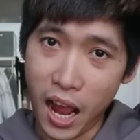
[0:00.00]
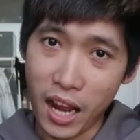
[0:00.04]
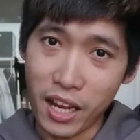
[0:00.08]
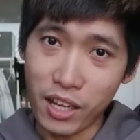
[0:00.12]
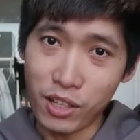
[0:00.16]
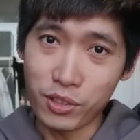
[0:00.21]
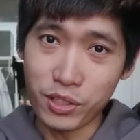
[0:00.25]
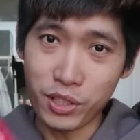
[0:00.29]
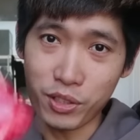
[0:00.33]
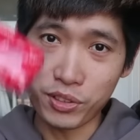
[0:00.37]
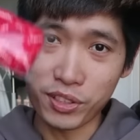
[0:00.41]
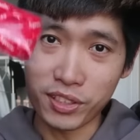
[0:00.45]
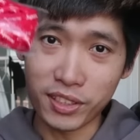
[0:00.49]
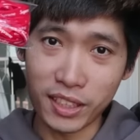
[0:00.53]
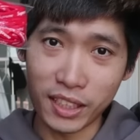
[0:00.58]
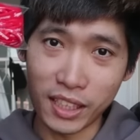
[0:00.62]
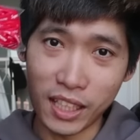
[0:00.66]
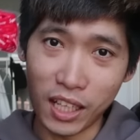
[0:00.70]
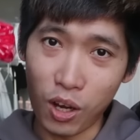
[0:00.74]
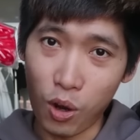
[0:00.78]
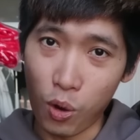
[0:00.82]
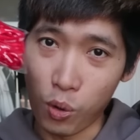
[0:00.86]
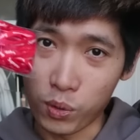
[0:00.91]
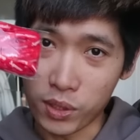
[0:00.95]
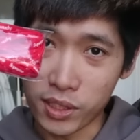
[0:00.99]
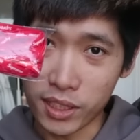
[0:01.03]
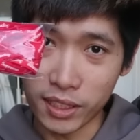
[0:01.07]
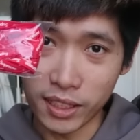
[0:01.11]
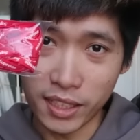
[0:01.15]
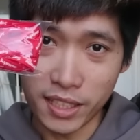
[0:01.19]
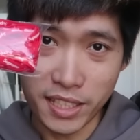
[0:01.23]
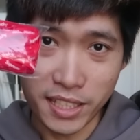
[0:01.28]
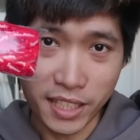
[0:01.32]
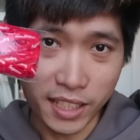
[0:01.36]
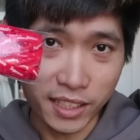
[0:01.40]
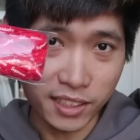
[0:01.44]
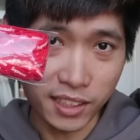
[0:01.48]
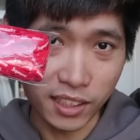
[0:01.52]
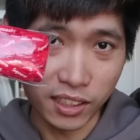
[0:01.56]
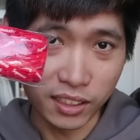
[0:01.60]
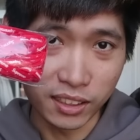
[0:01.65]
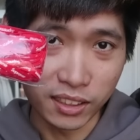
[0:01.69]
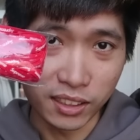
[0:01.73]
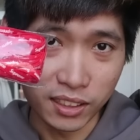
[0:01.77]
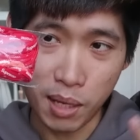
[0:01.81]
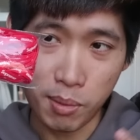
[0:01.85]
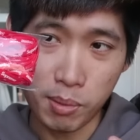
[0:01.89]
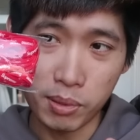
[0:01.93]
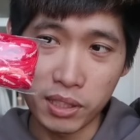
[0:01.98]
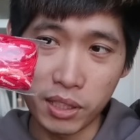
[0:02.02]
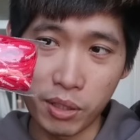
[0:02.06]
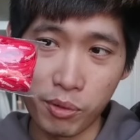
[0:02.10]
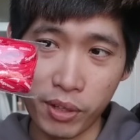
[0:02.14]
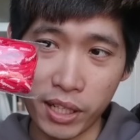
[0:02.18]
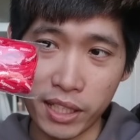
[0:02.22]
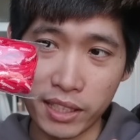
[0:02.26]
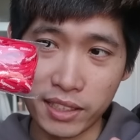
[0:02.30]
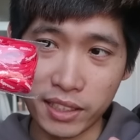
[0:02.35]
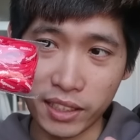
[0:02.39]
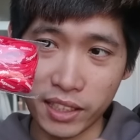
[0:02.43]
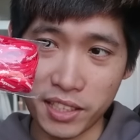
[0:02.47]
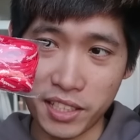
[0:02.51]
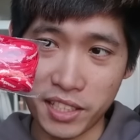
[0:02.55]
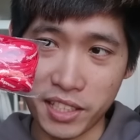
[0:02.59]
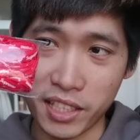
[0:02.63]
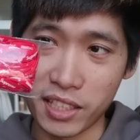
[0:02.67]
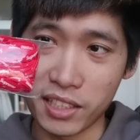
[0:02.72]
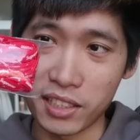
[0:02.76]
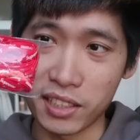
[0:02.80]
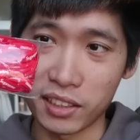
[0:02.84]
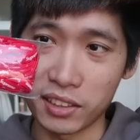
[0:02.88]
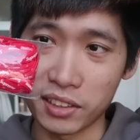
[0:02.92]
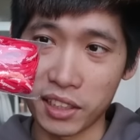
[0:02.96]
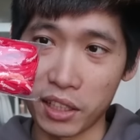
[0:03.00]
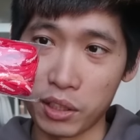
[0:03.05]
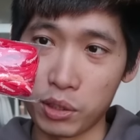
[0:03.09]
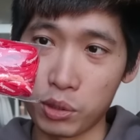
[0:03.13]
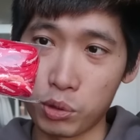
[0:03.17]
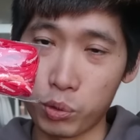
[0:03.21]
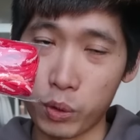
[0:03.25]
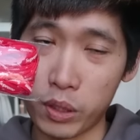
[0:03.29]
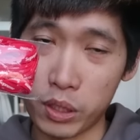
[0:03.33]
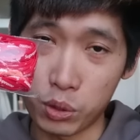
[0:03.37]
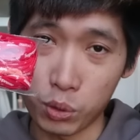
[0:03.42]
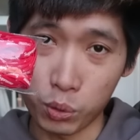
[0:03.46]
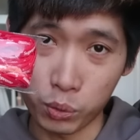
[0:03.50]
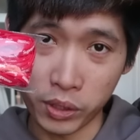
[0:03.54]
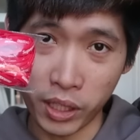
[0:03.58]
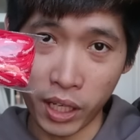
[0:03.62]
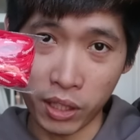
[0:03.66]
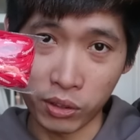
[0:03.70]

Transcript: 还有就是这个红色的鞋绳，他们认为这个鞋绳才是最重